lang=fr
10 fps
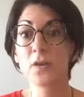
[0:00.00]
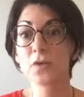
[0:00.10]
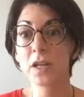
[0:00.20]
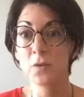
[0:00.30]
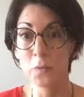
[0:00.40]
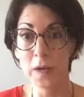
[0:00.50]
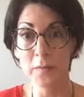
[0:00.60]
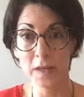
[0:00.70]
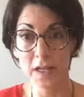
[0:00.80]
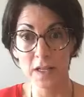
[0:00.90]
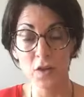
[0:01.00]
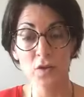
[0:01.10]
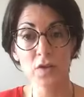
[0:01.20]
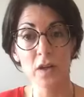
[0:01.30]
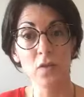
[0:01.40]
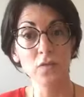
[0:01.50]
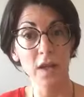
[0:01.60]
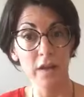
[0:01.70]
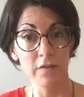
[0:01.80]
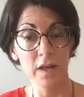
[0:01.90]
quand j'accompagne mes clientes, on
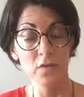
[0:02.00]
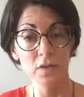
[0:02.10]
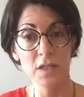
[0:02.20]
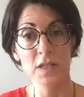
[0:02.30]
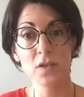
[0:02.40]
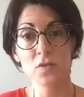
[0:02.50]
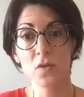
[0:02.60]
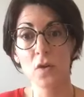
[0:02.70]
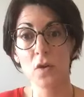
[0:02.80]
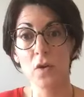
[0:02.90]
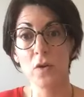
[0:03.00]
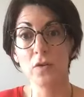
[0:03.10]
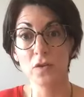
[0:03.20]
travaille aussi sur euh,